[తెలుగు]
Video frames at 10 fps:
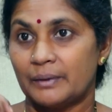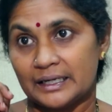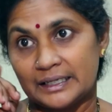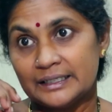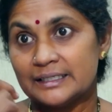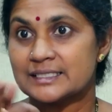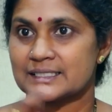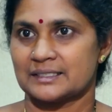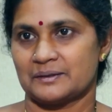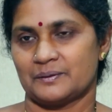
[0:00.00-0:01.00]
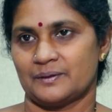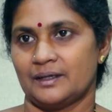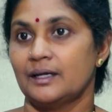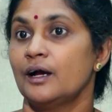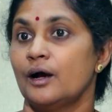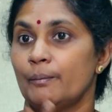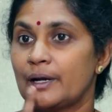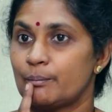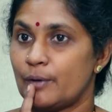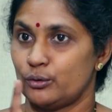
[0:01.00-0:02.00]
మన ఇయర్స్
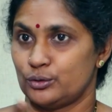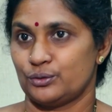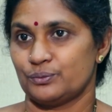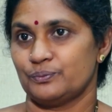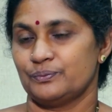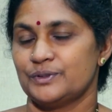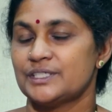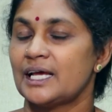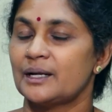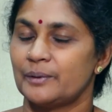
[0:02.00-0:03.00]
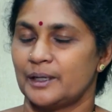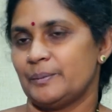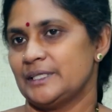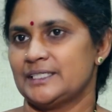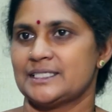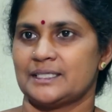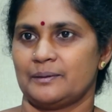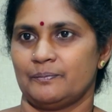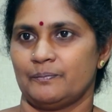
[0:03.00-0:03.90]
మన మౌత్ చాలా బాగా పనిచేస్తుంది